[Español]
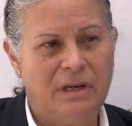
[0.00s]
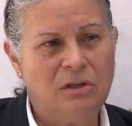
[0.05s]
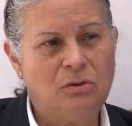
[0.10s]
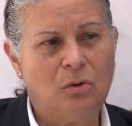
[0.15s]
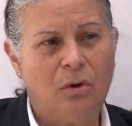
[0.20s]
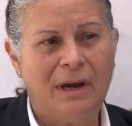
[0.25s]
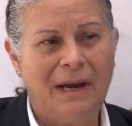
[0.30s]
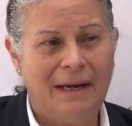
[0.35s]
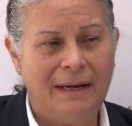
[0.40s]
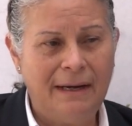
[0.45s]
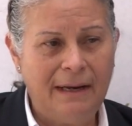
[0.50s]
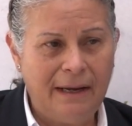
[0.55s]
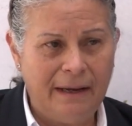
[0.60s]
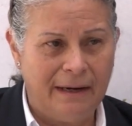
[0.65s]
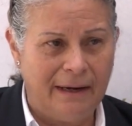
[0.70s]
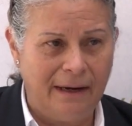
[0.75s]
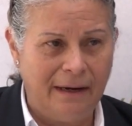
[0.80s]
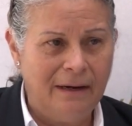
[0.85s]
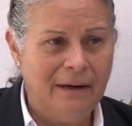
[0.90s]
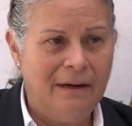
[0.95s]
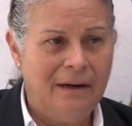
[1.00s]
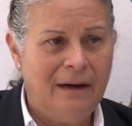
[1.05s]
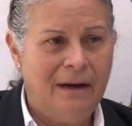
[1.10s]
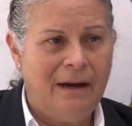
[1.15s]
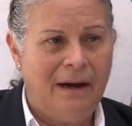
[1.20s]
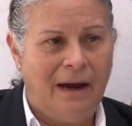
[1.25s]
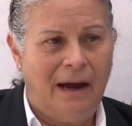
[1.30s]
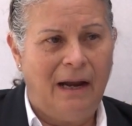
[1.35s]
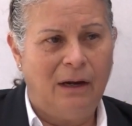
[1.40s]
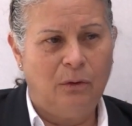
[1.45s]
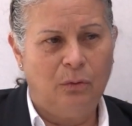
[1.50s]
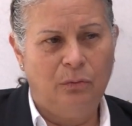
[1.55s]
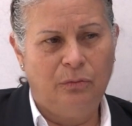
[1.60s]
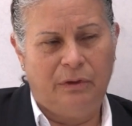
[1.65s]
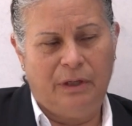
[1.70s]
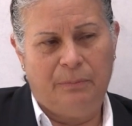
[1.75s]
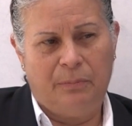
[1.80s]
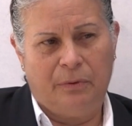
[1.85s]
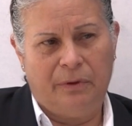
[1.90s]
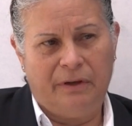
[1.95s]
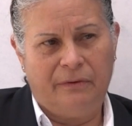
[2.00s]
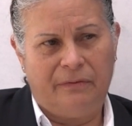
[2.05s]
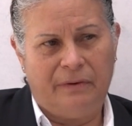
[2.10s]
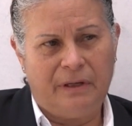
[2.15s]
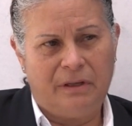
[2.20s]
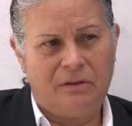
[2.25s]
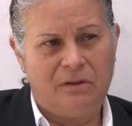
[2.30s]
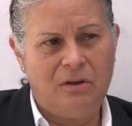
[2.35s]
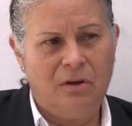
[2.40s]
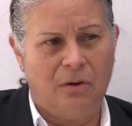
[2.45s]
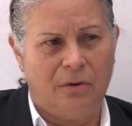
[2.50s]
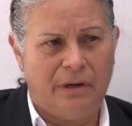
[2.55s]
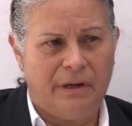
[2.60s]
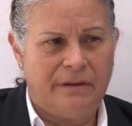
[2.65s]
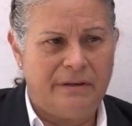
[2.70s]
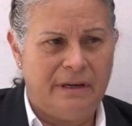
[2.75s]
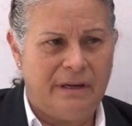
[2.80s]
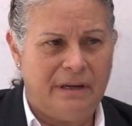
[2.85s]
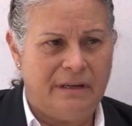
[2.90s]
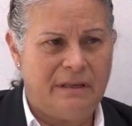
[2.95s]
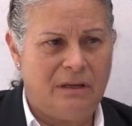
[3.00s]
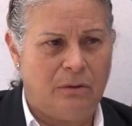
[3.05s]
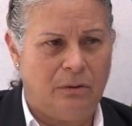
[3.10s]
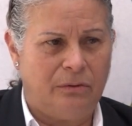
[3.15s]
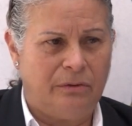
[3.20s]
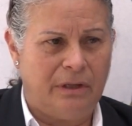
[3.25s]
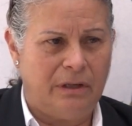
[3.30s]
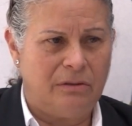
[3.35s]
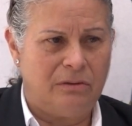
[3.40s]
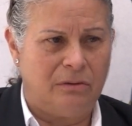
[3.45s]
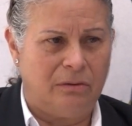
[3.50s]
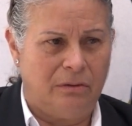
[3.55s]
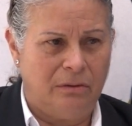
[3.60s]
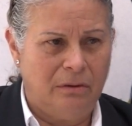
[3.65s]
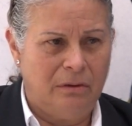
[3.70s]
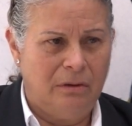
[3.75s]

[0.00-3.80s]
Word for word: Y esto genera algún tipo de fricciones en ese contexto.